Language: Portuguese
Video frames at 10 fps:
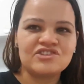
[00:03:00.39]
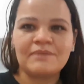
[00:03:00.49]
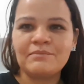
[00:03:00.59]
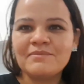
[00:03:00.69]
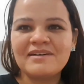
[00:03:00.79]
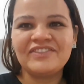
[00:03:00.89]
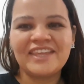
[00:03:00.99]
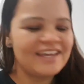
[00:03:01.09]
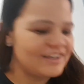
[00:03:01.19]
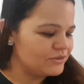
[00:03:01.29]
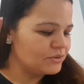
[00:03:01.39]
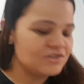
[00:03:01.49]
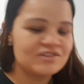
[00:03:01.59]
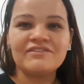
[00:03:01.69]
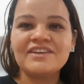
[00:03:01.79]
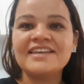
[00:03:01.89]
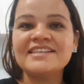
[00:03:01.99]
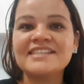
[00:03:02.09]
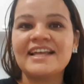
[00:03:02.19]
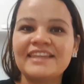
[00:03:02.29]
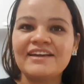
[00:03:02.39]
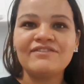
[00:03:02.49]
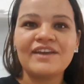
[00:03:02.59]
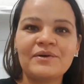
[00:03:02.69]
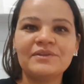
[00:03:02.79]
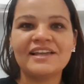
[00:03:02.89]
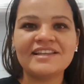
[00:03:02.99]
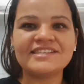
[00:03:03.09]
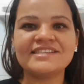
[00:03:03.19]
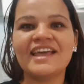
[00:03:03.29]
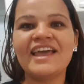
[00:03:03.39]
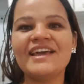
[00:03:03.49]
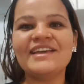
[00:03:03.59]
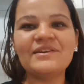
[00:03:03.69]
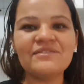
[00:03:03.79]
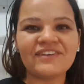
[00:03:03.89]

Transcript: sabor manteiga, tudo, eu só via isso na TV quando eles iam